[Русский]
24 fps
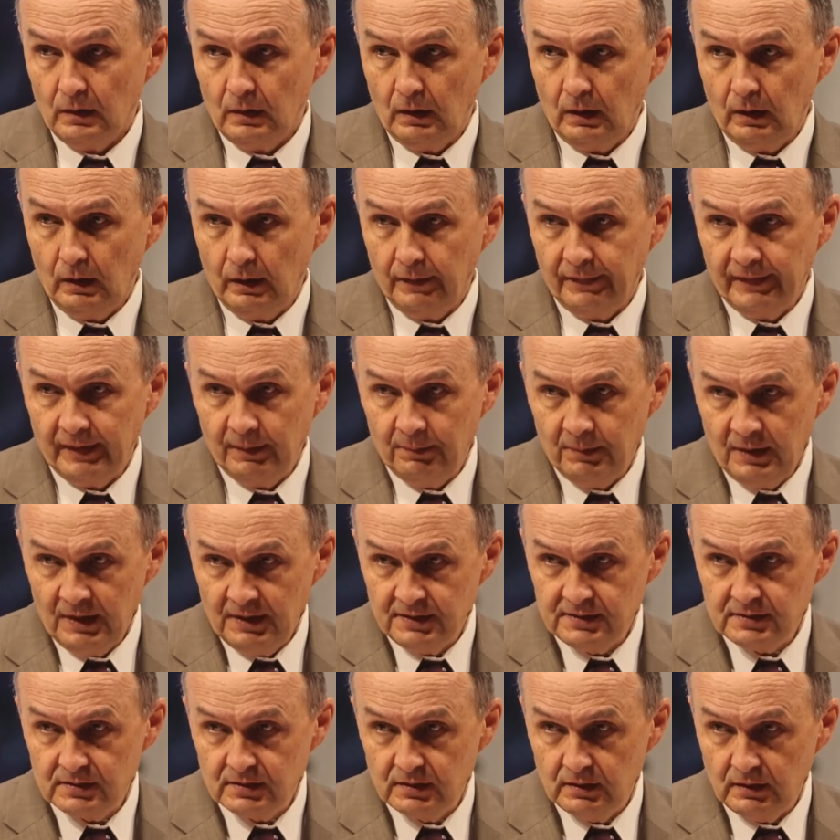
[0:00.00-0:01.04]
и на
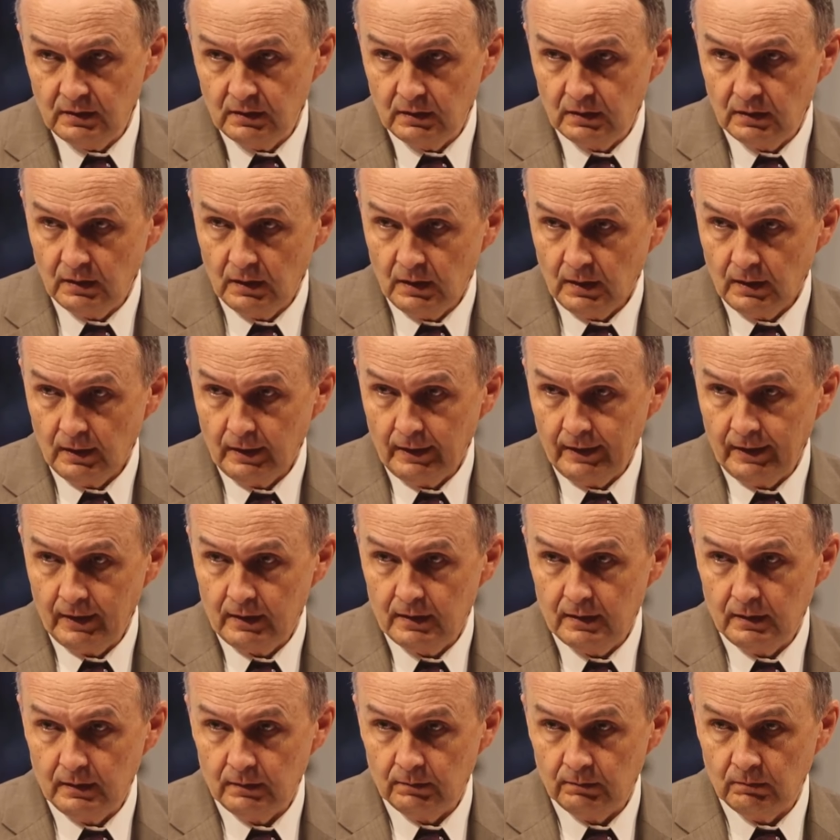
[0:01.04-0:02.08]
месте
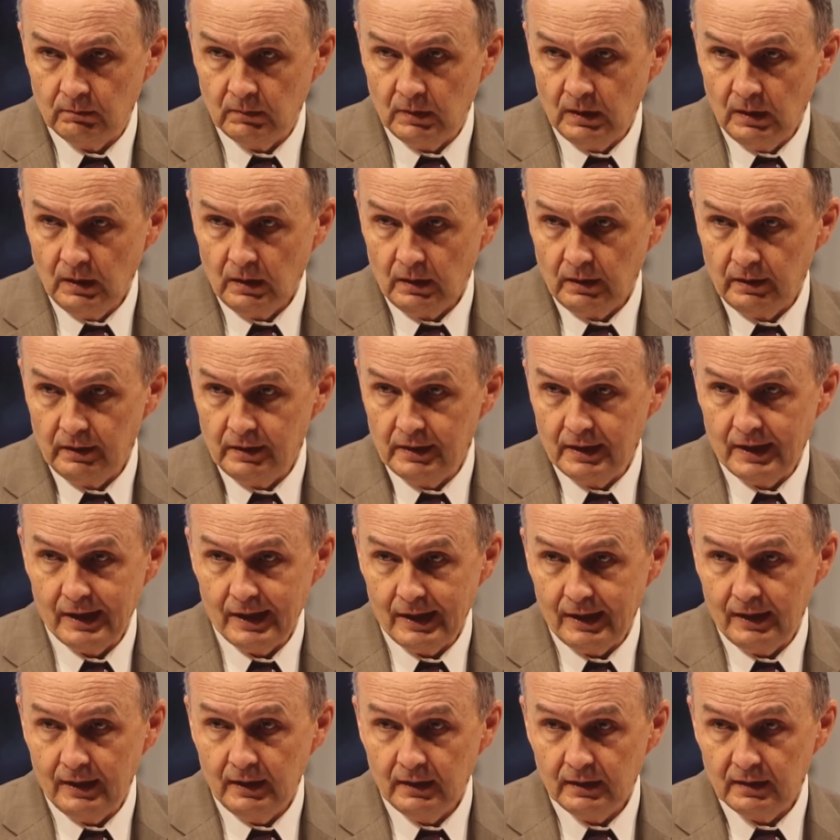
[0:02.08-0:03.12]
этом
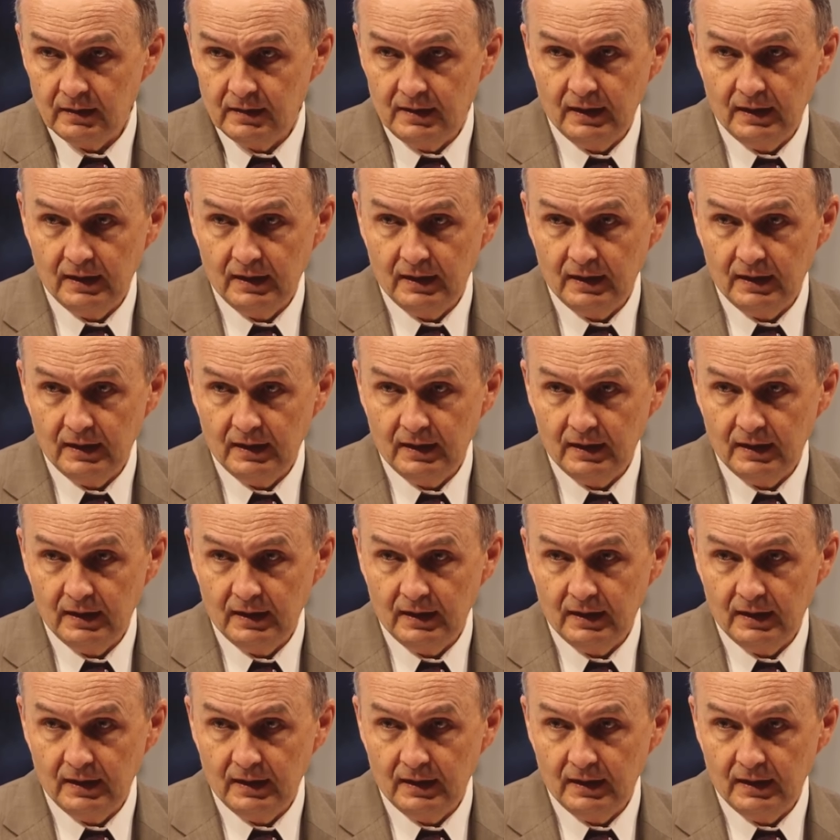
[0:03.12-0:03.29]
я